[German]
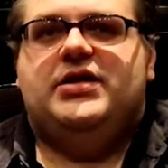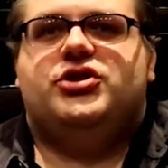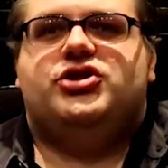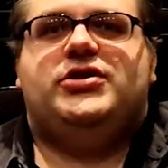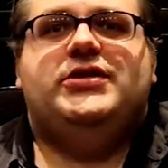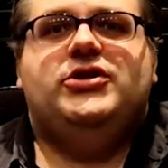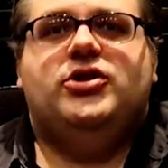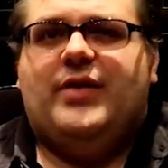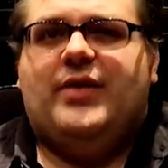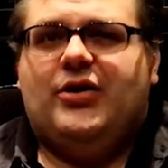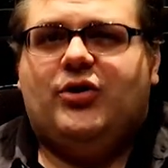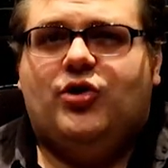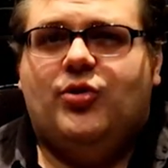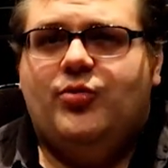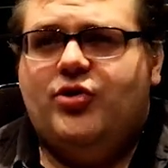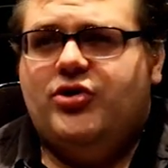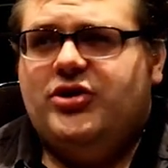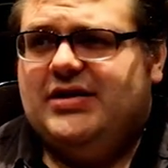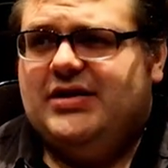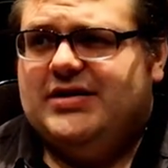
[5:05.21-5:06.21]
Stinknormale
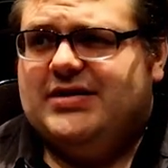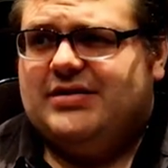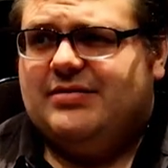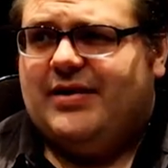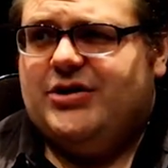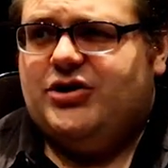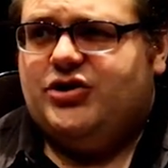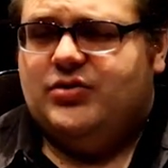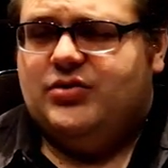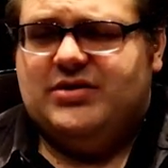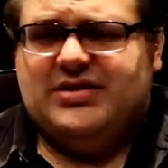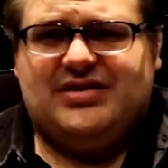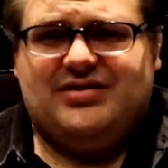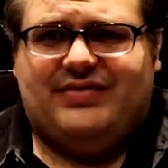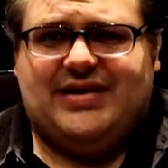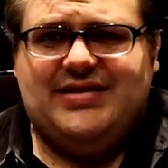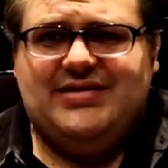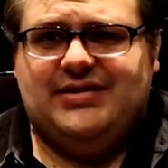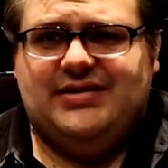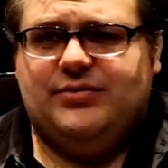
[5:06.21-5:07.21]
Komödien gehen zwei Stunden
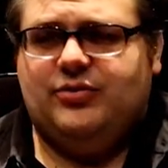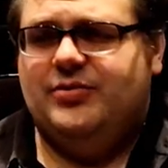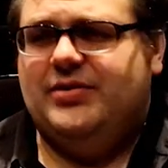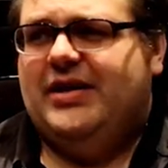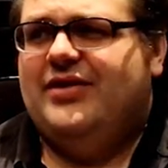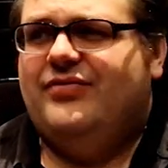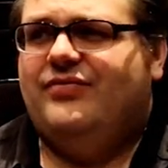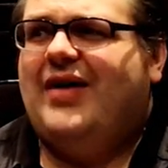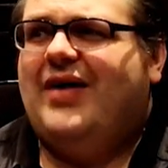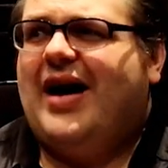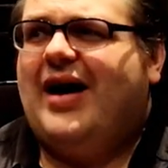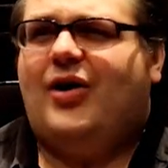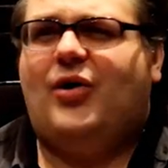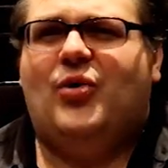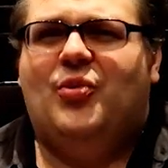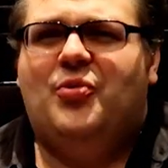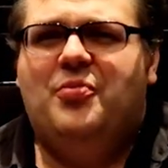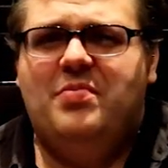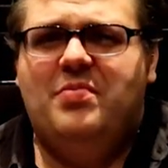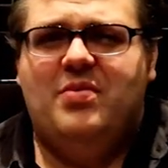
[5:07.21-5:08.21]
zwanzig, wo ich mir denke,
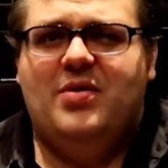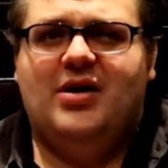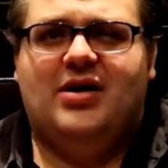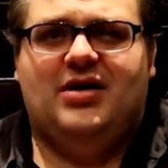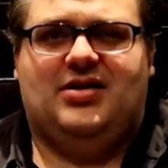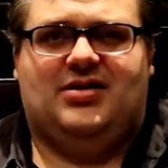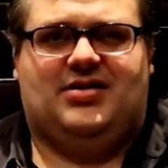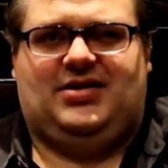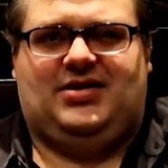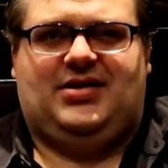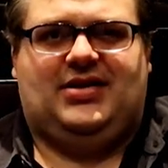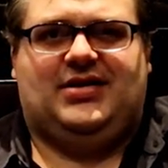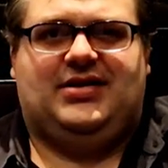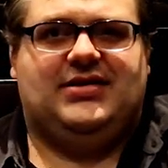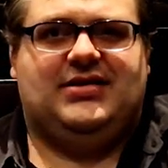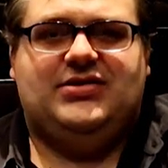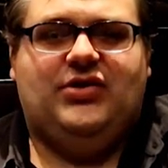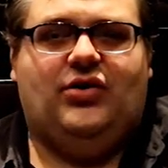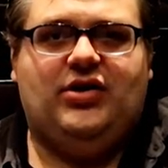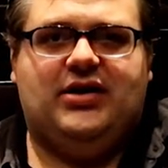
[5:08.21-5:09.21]
warum?
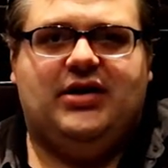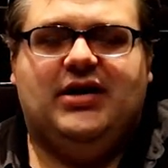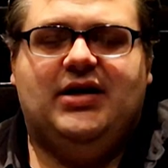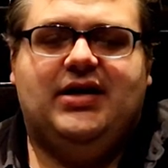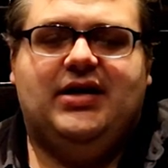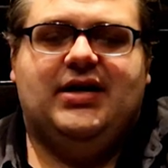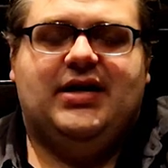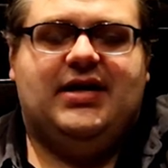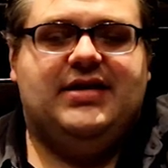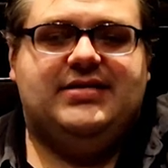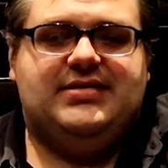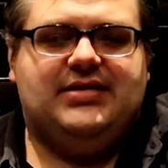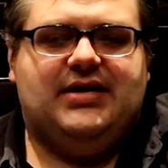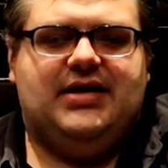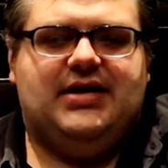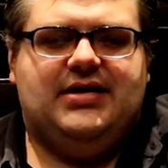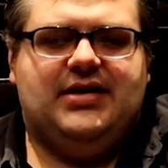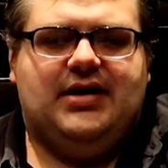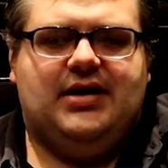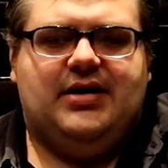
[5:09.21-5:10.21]
Sorry, ist
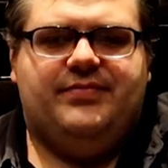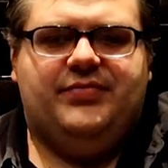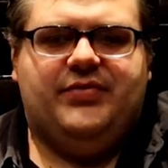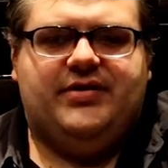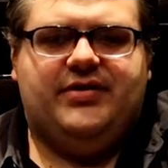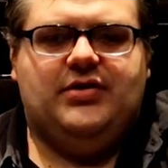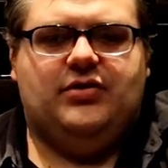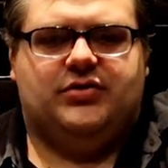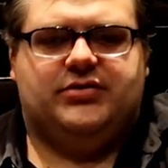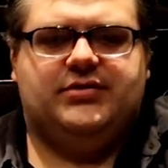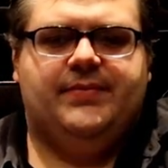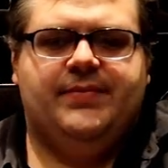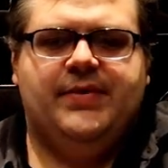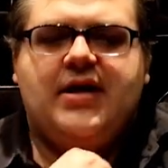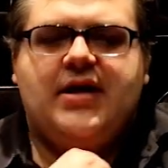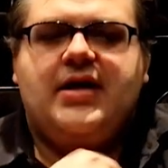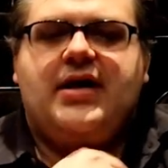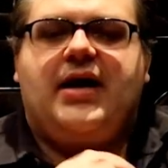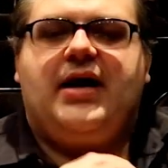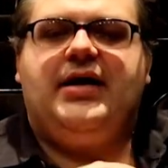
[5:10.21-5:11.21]
äh, ähm, sinnlos.
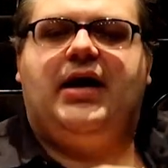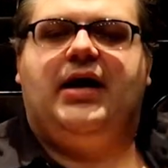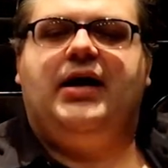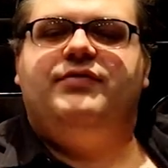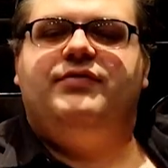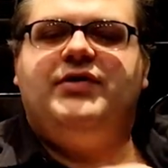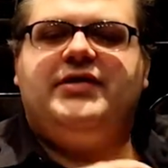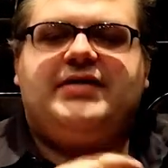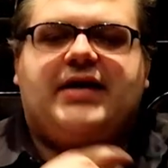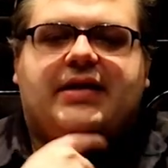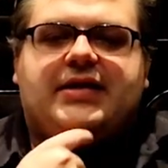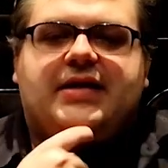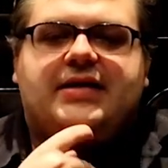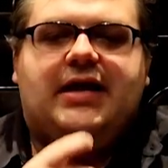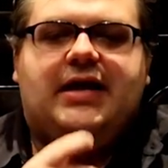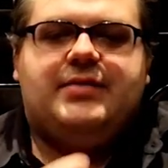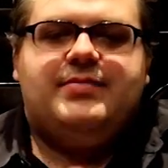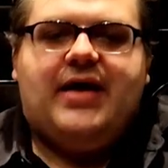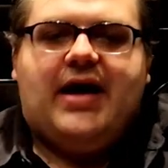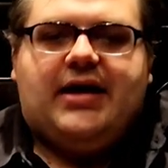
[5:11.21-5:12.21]
Äh, ja, wie gesagt,
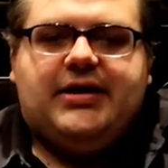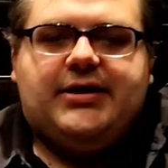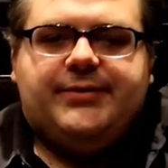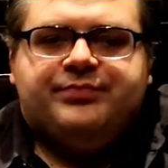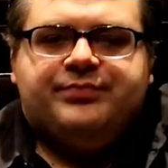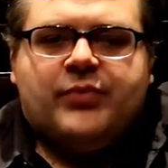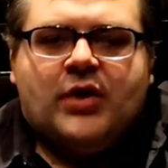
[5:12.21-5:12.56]
Nightmare Alley.